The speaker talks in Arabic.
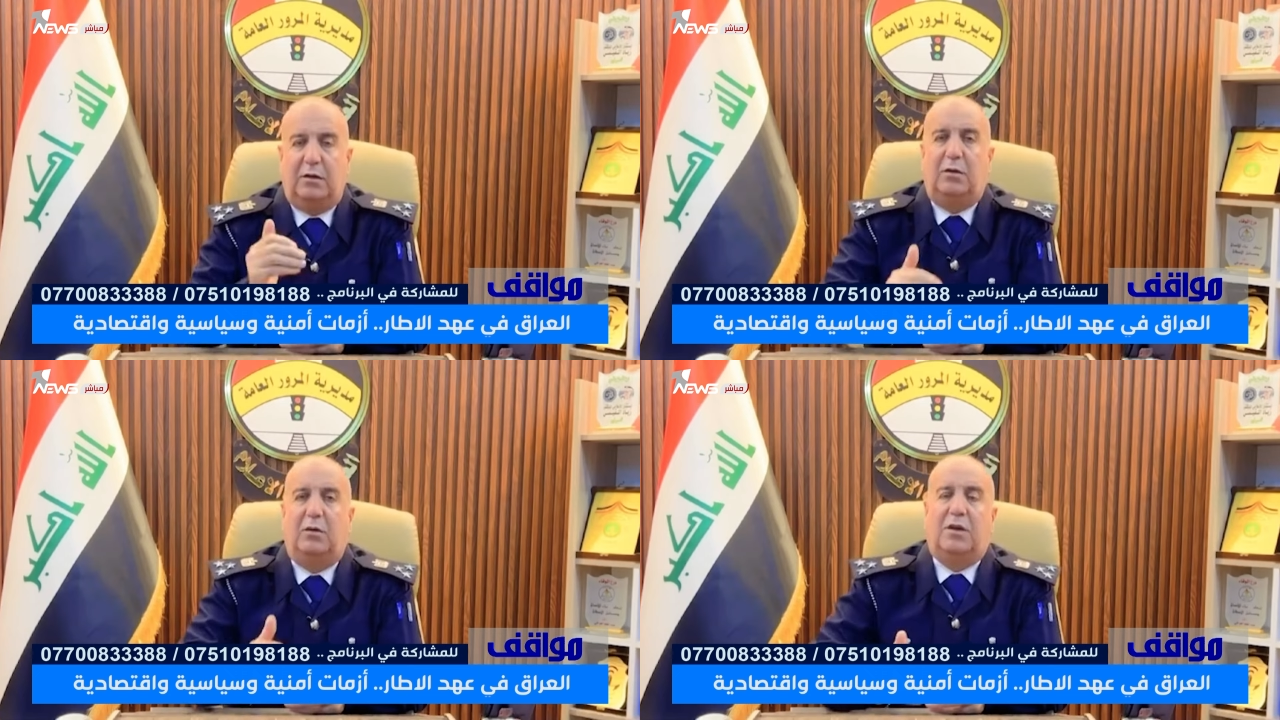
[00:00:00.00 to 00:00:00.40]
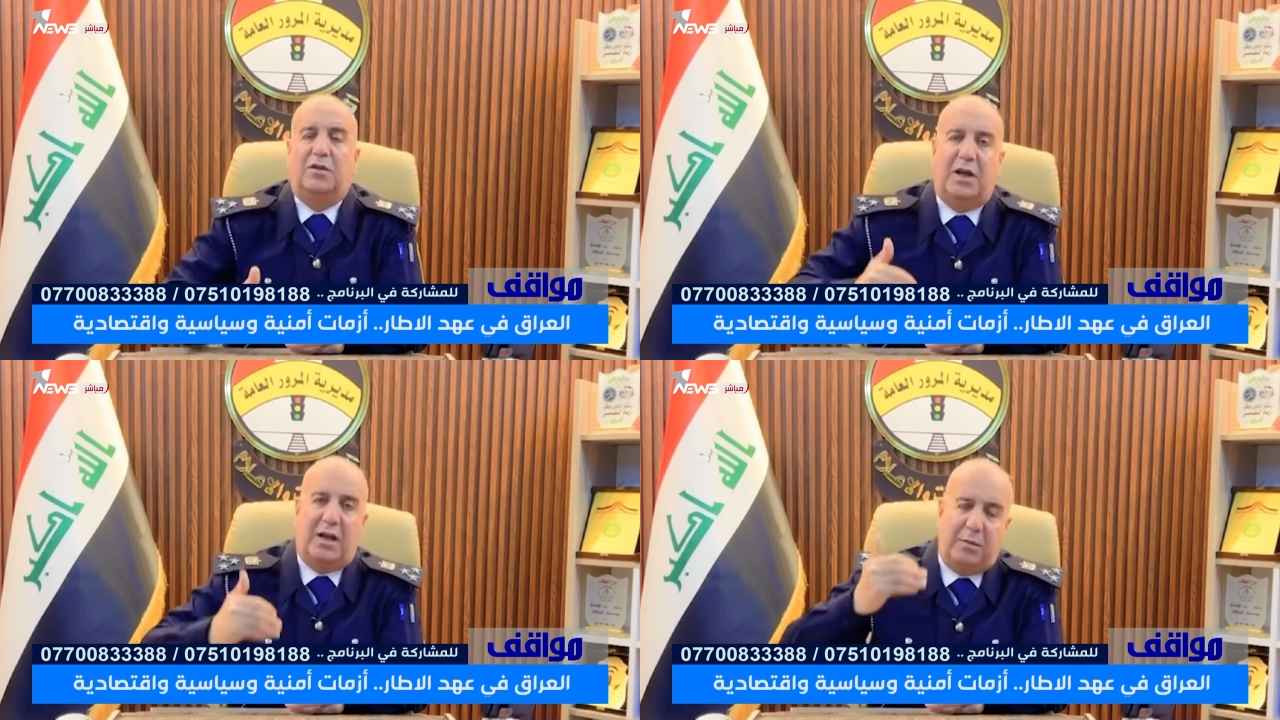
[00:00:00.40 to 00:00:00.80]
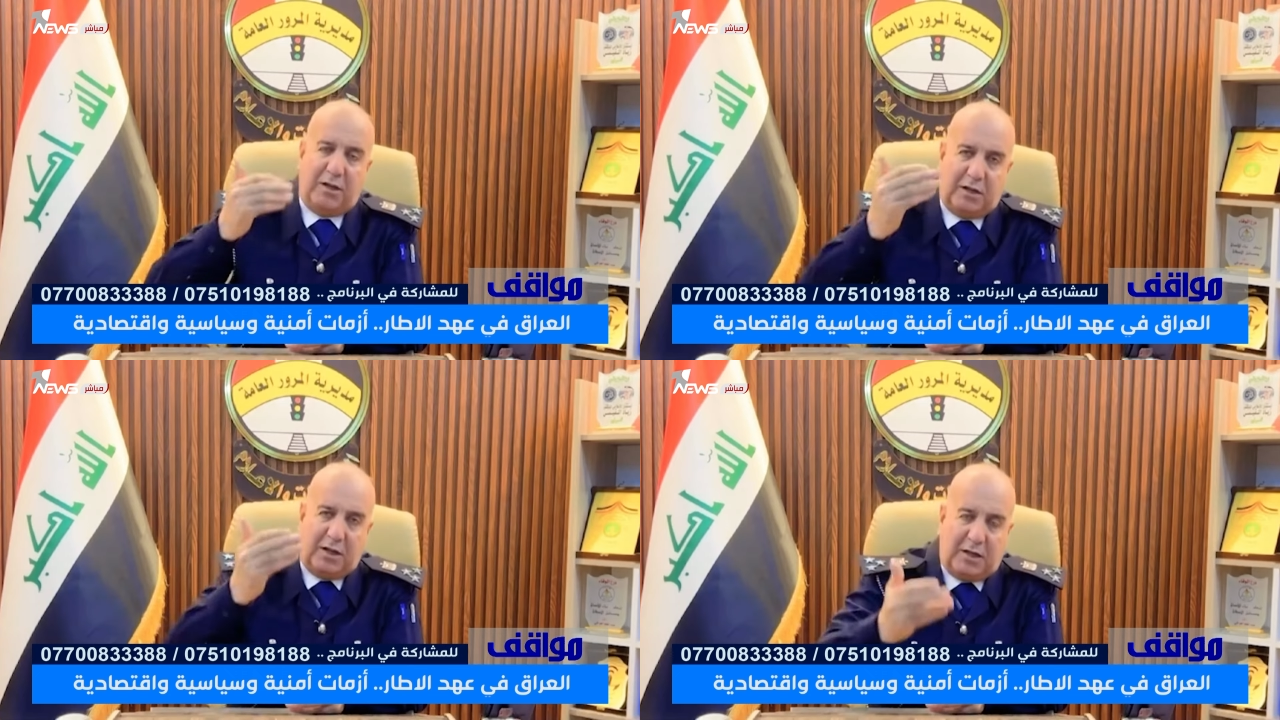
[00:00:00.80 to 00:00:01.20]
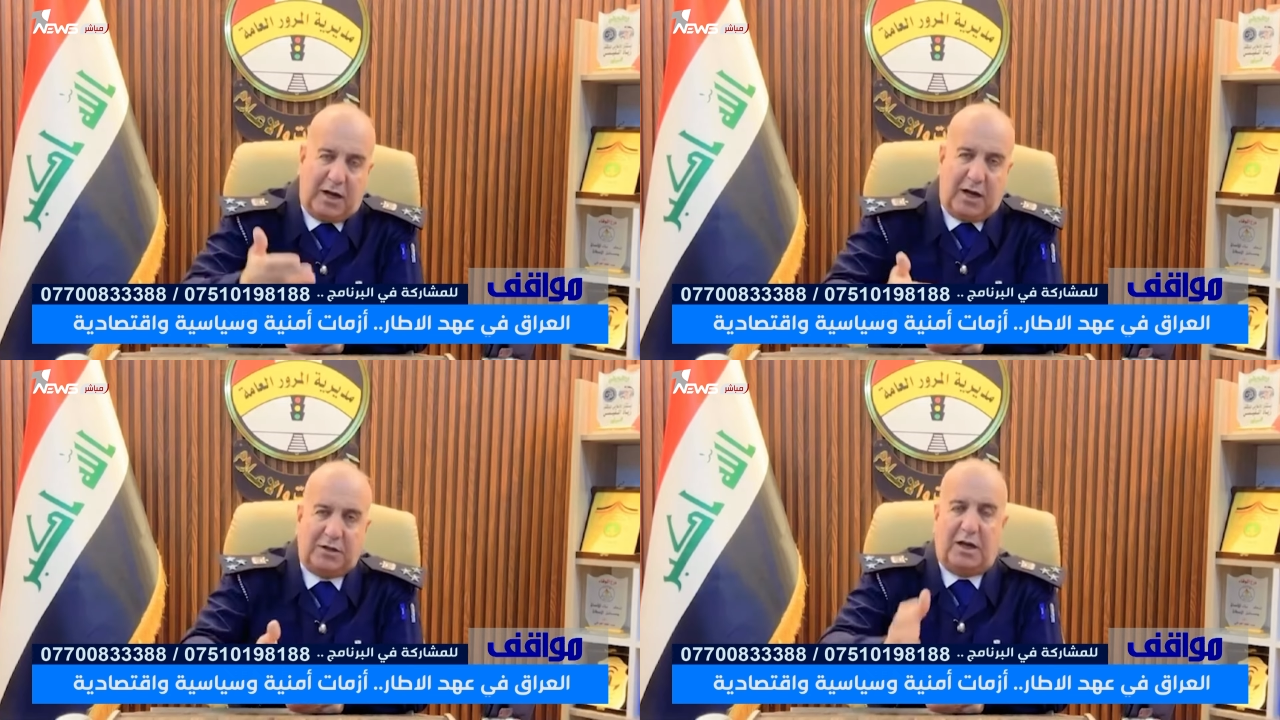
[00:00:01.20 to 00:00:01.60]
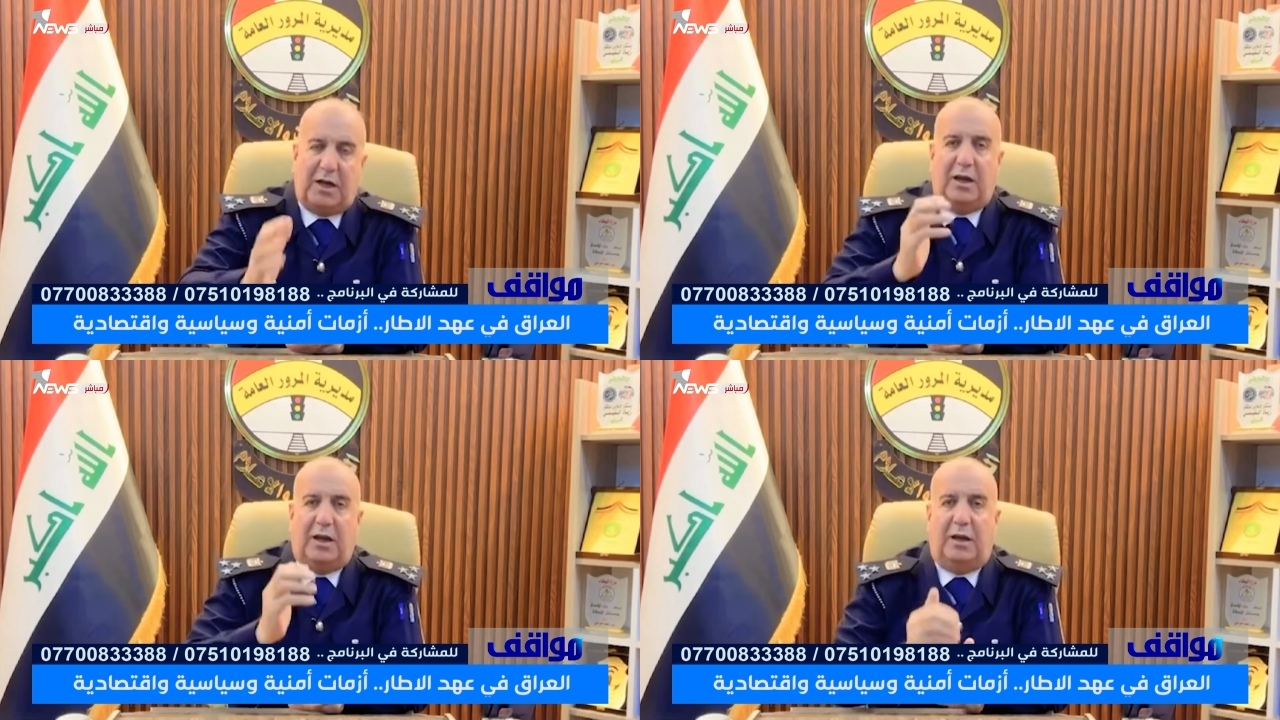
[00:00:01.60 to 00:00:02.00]
ورجعنا مددناها
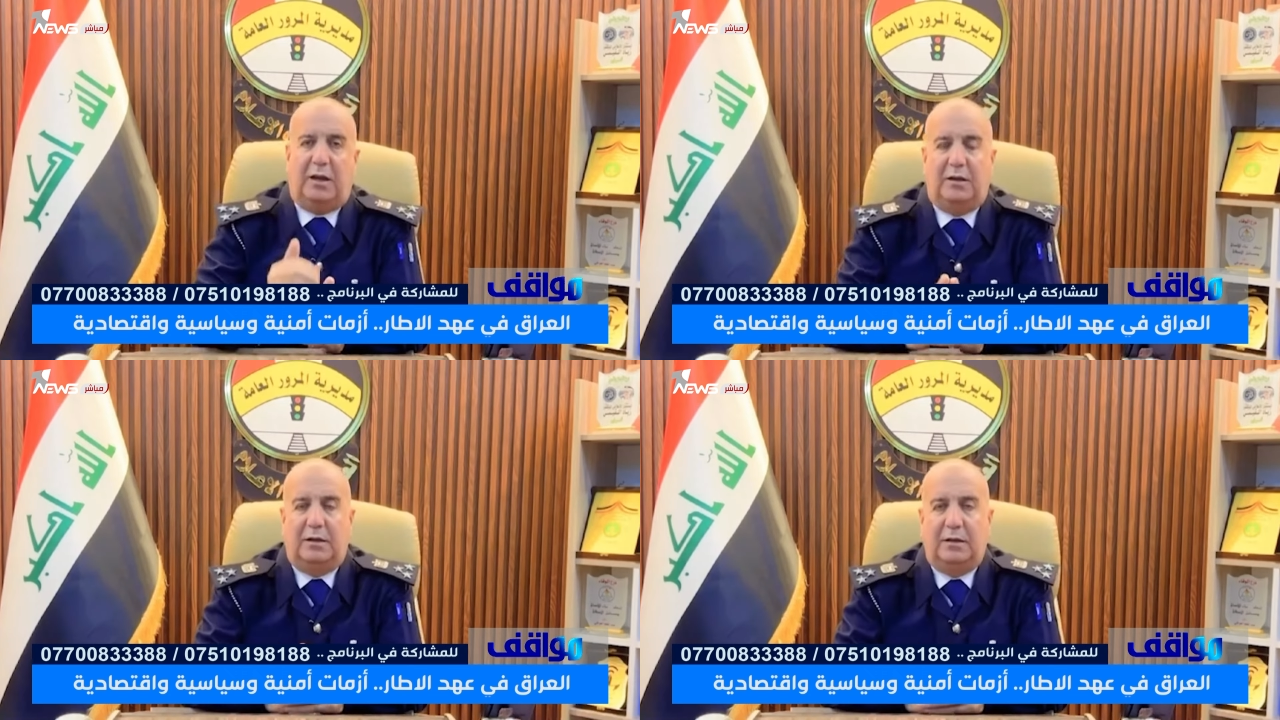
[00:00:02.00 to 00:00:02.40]
شهرين